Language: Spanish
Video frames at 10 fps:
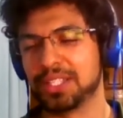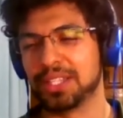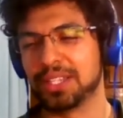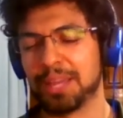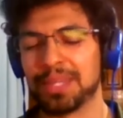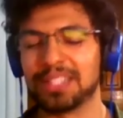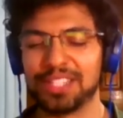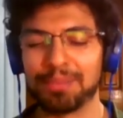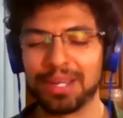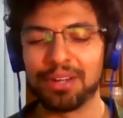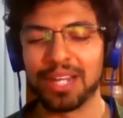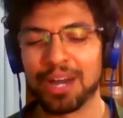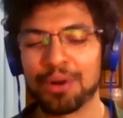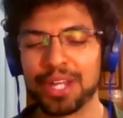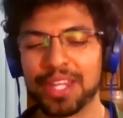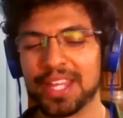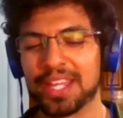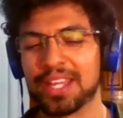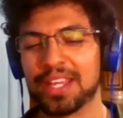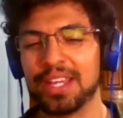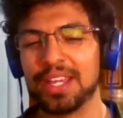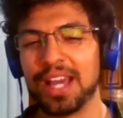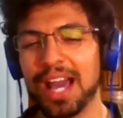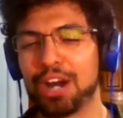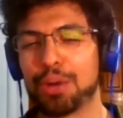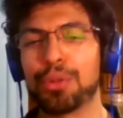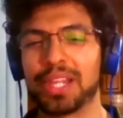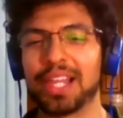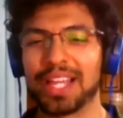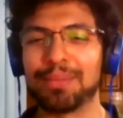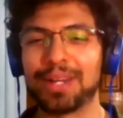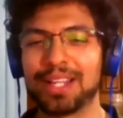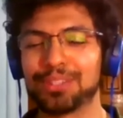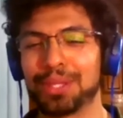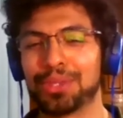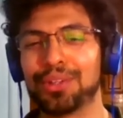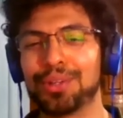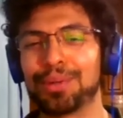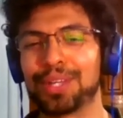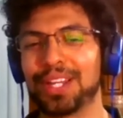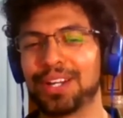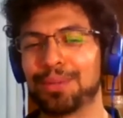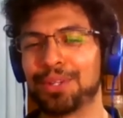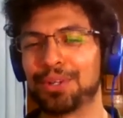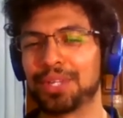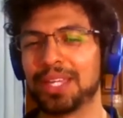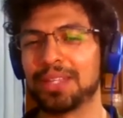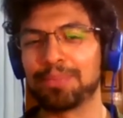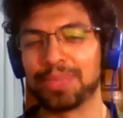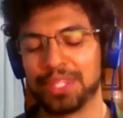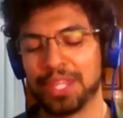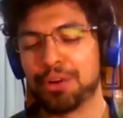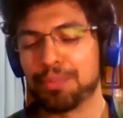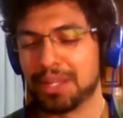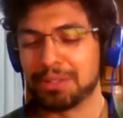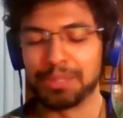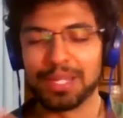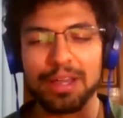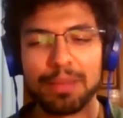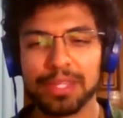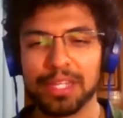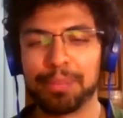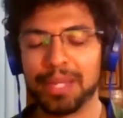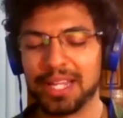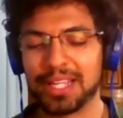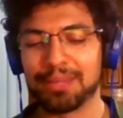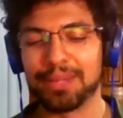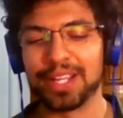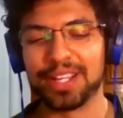también sin embargo a la hora de acomodar la cámara sobre todo, porque era como, ok, tengo, nada más me llevaba mi tripi y la cámara.